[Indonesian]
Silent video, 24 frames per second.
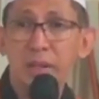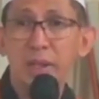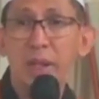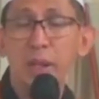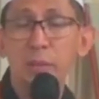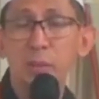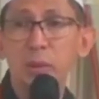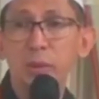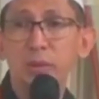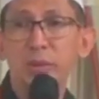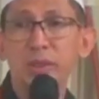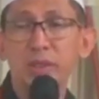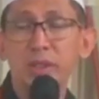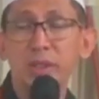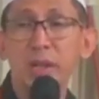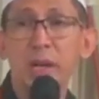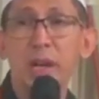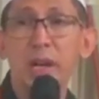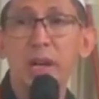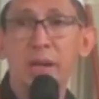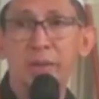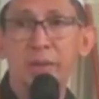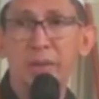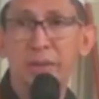Habib
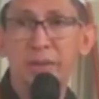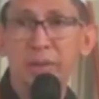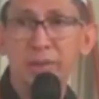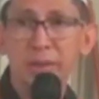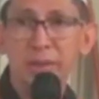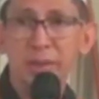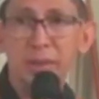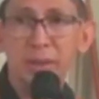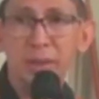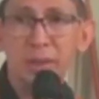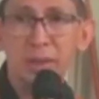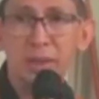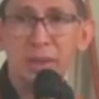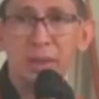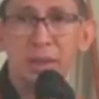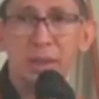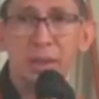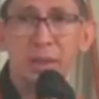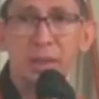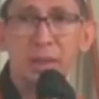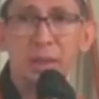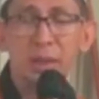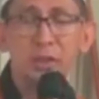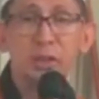Syekh
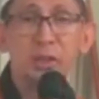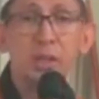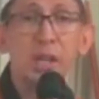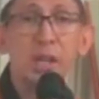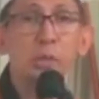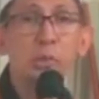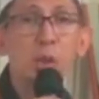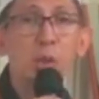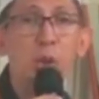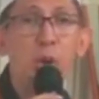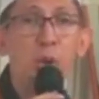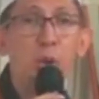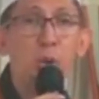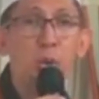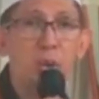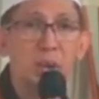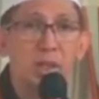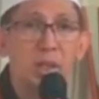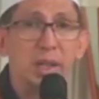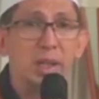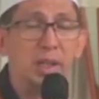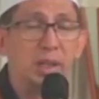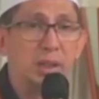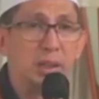
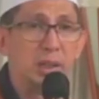Samihuna